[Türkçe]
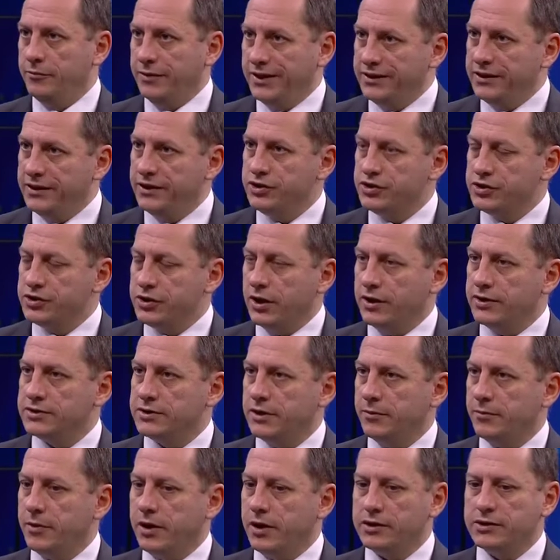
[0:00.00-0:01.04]
metin
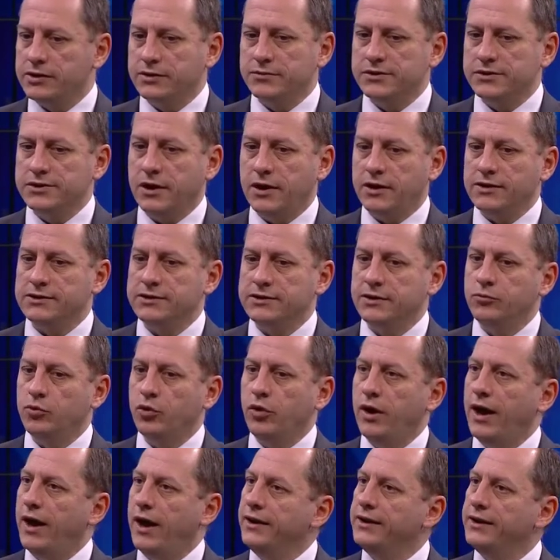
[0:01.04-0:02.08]
içerisine baktığımızda aslında
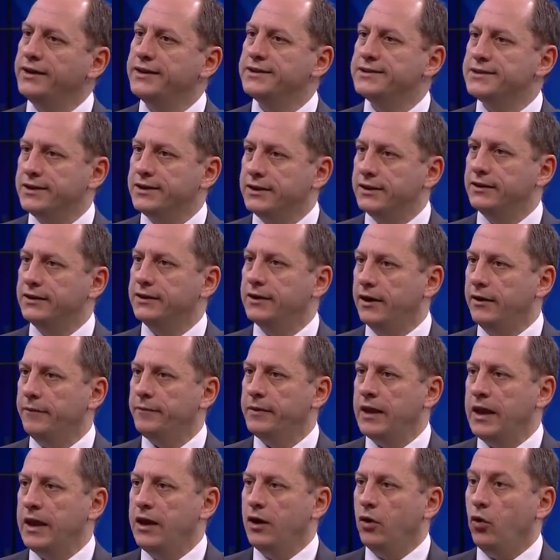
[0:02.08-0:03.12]
bu her ikisinin de
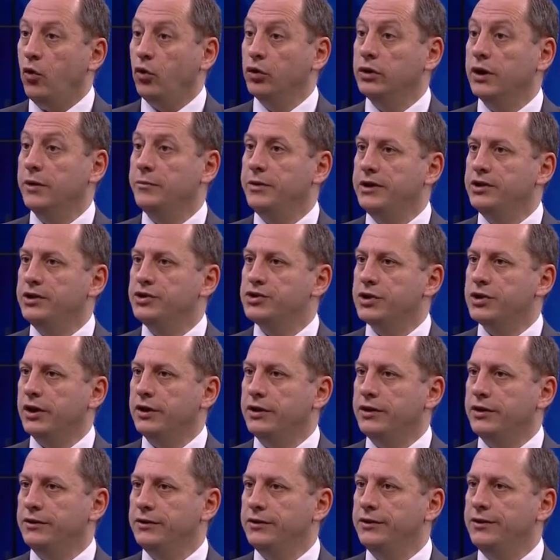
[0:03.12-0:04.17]

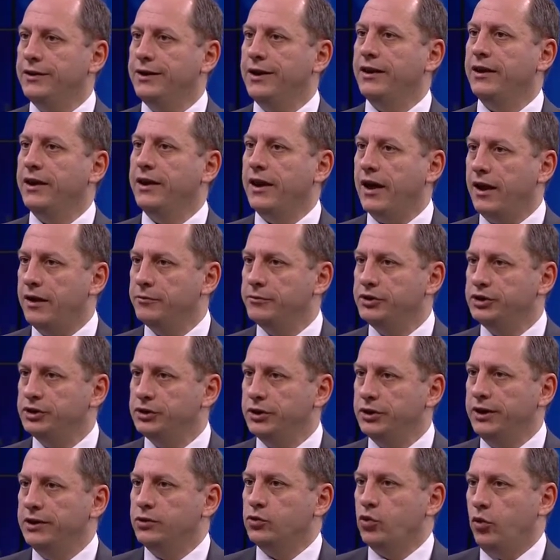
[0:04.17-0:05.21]
olabileceğinin dile gelmiş
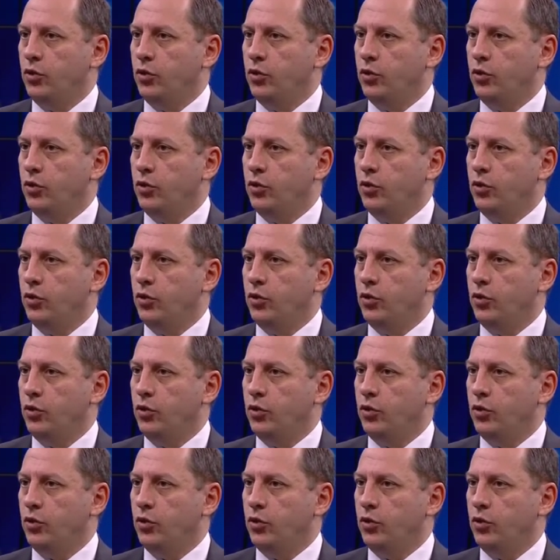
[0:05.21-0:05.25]
ilk